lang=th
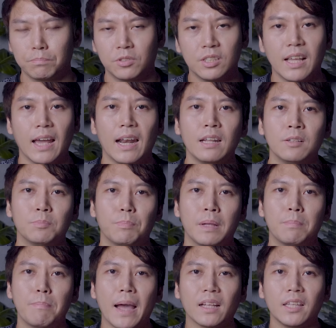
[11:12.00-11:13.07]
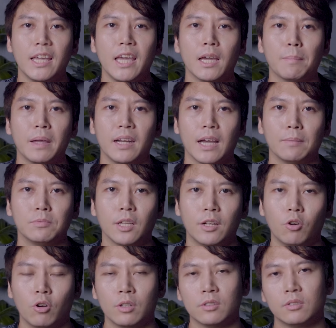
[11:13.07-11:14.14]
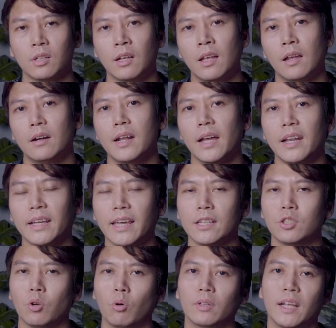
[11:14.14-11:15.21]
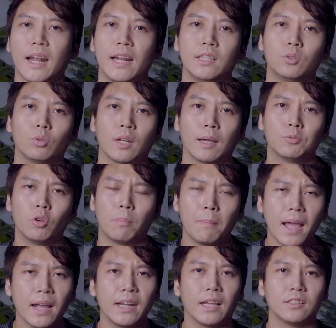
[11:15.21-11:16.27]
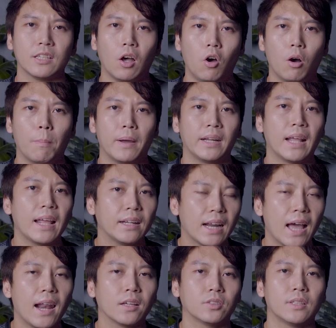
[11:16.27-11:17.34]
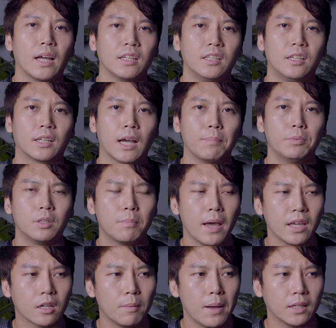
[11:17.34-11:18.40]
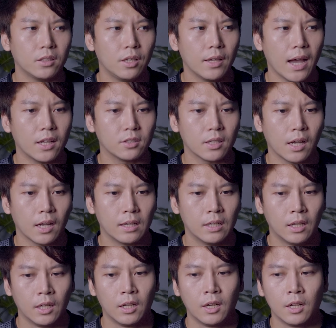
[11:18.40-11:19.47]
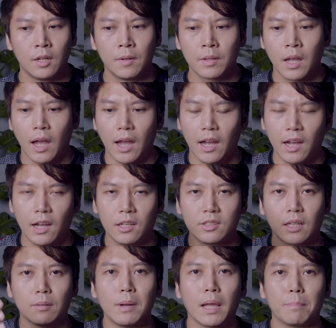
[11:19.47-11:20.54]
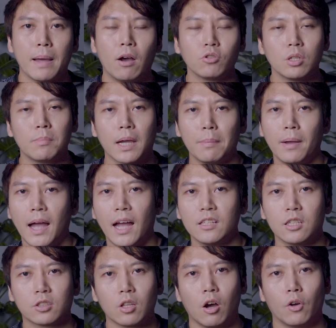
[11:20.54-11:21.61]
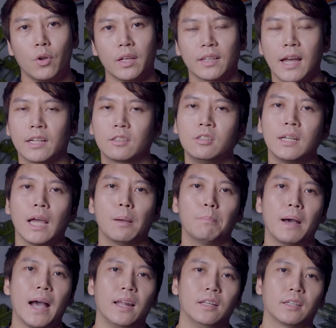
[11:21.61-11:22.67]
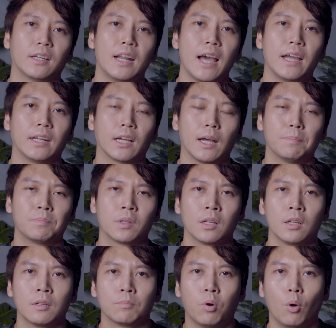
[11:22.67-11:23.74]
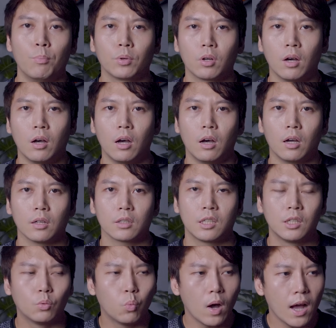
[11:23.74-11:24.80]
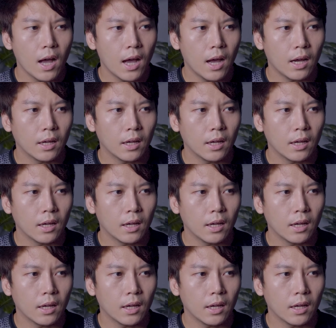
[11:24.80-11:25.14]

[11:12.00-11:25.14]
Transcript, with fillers: เสียงเป็นแบ็คเทคไปนะครับ จะโดนเรียนเนเกตชก ในท้ายที่สุดครับส่วนมากเนี่ยจะออกมาในหน้าลักษณะนี้นะครับหรือไม่ก็บางทีอาจจะจากตำแหน่งเมาส์ใช่ไหมครับ อาจจะต่อด้วยการขึ้นอาร์มบาร์เลยก็ได้นะครับ ผมก็คิดว่า